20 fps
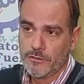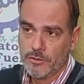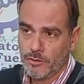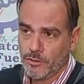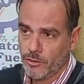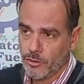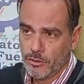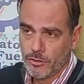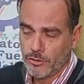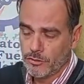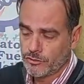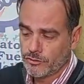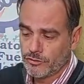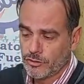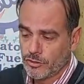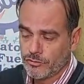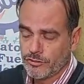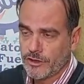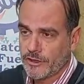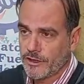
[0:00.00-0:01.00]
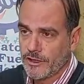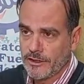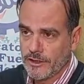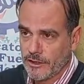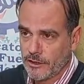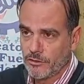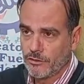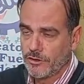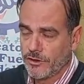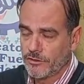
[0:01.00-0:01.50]
No, se
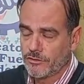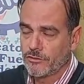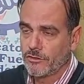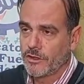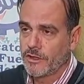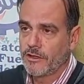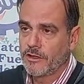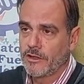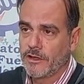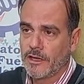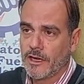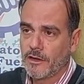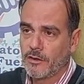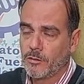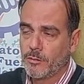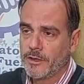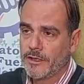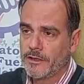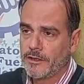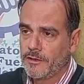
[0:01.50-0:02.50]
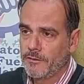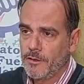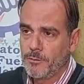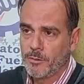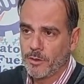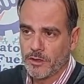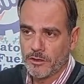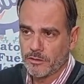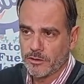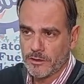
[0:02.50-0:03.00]
generó eso en, las cooperativas
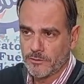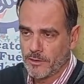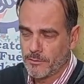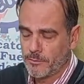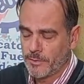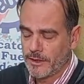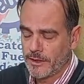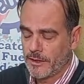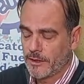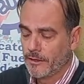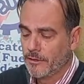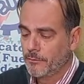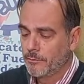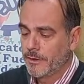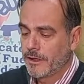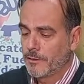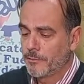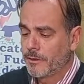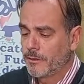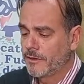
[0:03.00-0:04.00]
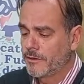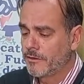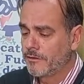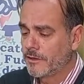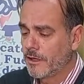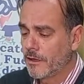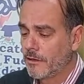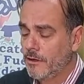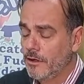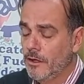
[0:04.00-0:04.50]
porque no estaban para,
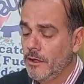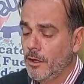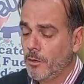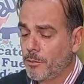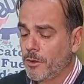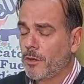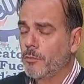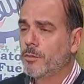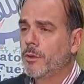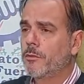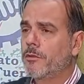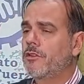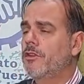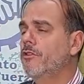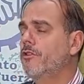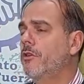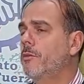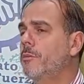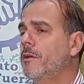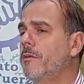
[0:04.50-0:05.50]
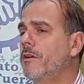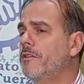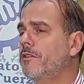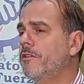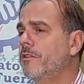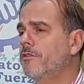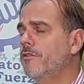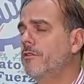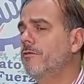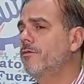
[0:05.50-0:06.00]
privatizar. Pero el proceso de
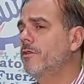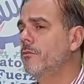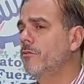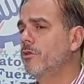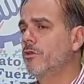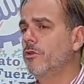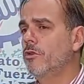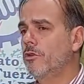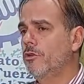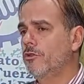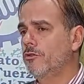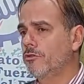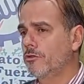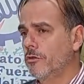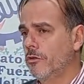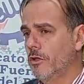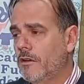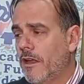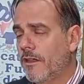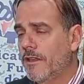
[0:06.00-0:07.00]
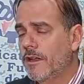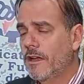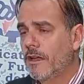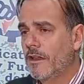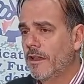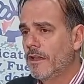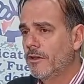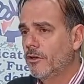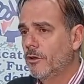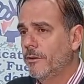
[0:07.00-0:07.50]
privatización fue muy doloroso en la
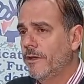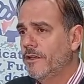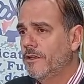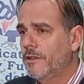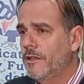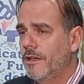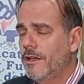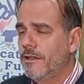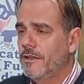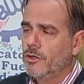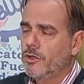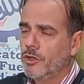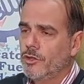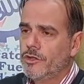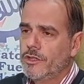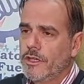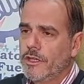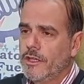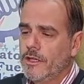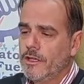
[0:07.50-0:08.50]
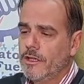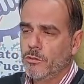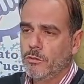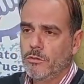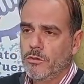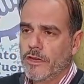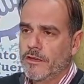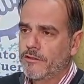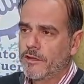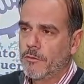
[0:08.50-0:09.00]
década del 90, donde hubo
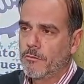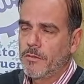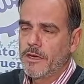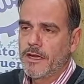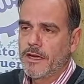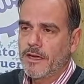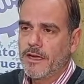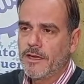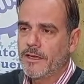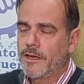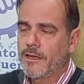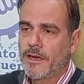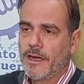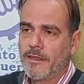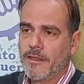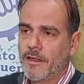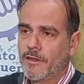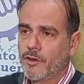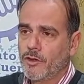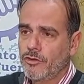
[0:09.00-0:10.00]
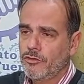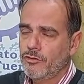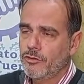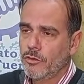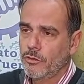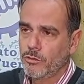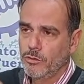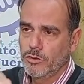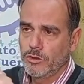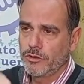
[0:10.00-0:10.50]
una asamblea acá que cada dos
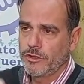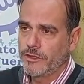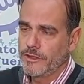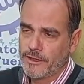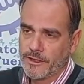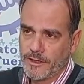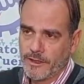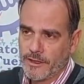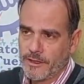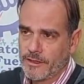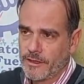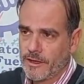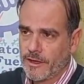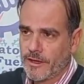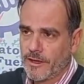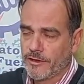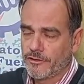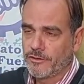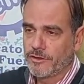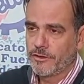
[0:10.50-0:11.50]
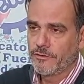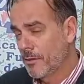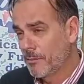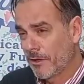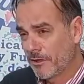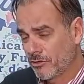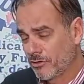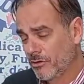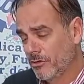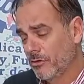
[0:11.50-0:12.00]
uno tenía que quedar en la calle. ¿Qué
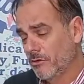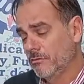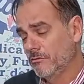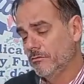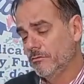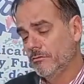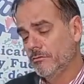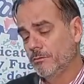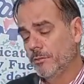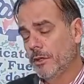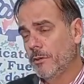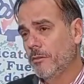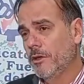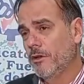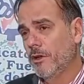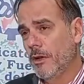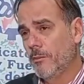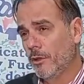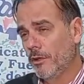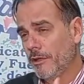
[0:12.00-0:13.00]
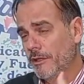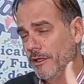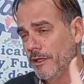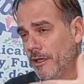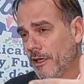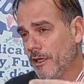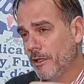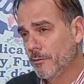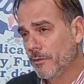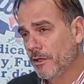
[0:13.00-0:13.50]
pasó? Primero la
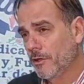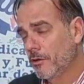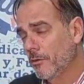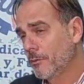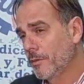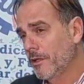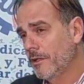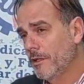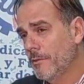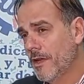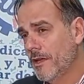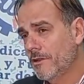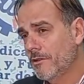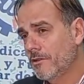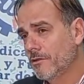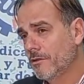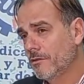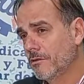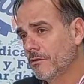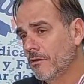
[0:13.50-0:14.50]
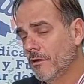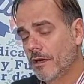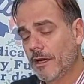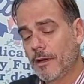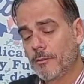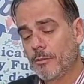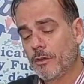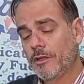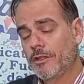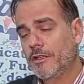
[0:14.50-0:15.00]
política de microemprendimiento,
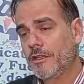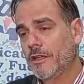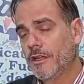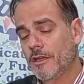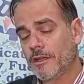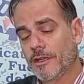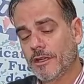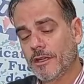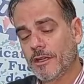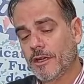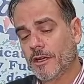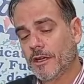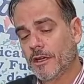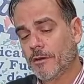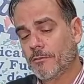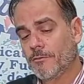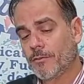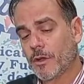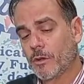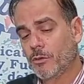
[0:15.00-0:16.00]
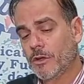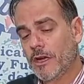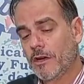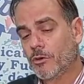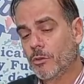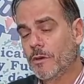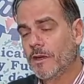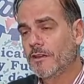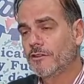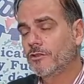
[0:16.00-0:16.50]
la política de una
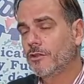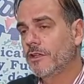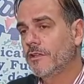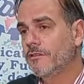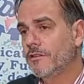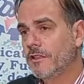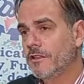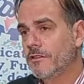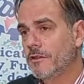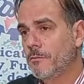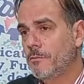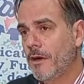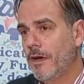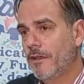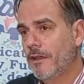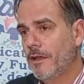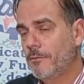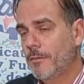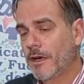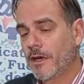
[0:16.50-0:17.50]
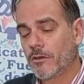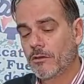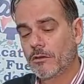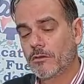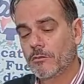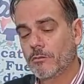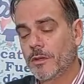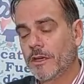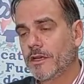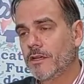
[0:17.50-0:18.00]
jubilación anticipada para los
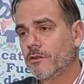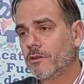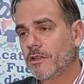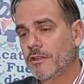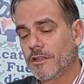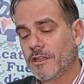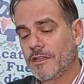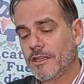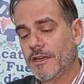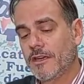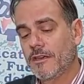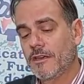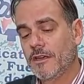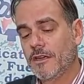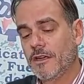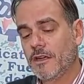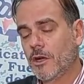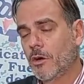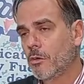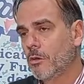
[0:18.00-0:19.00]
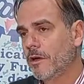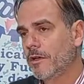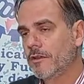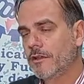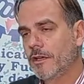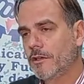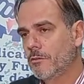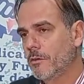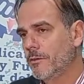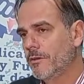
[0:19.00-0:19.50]
compañeros que tenían
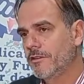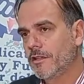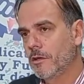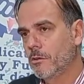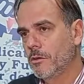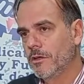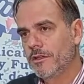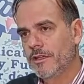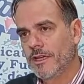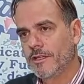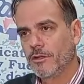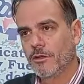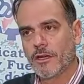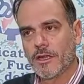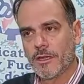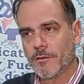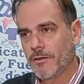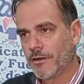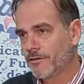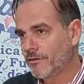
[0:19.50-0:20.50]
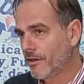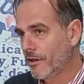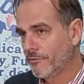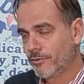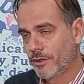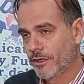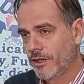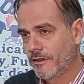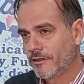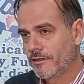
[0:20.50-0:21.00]
49, 50 años quedaban ya
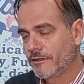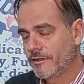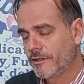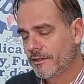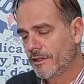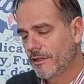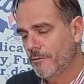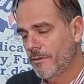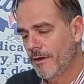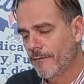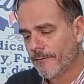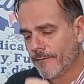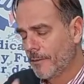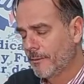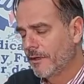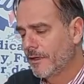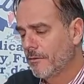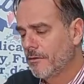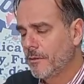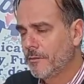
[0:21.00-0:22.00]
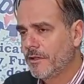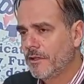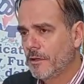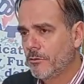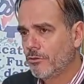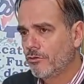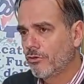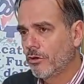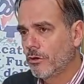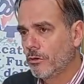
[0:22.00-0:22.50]
fuera del sistema. Lamentablemente
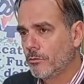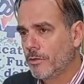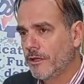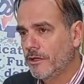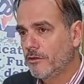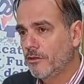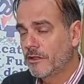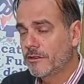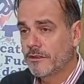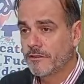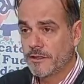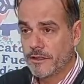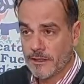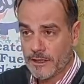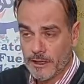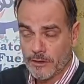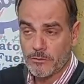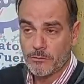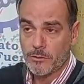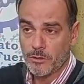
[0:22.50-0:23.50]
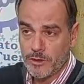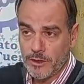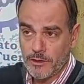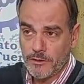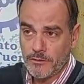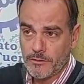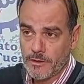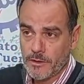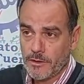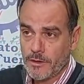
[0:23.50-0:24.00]
muchos compañeros hasta se dejaron
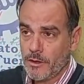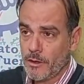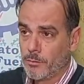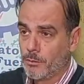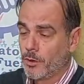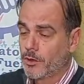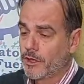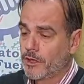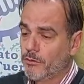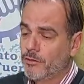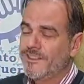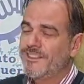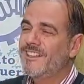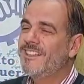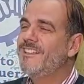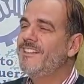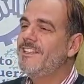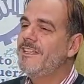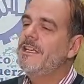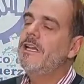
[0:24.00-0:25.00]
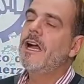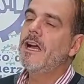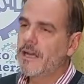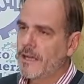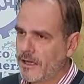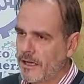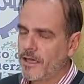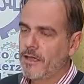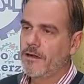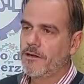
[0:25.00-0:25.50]
morir porque no entendían
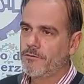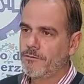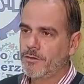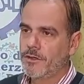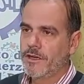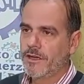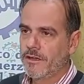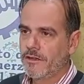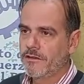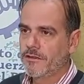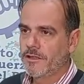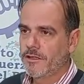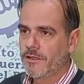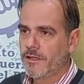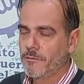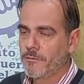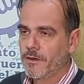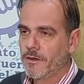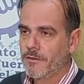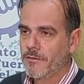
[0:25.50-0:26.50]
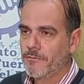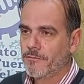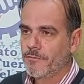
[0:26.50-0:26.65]
que quedaban fuera del sistema.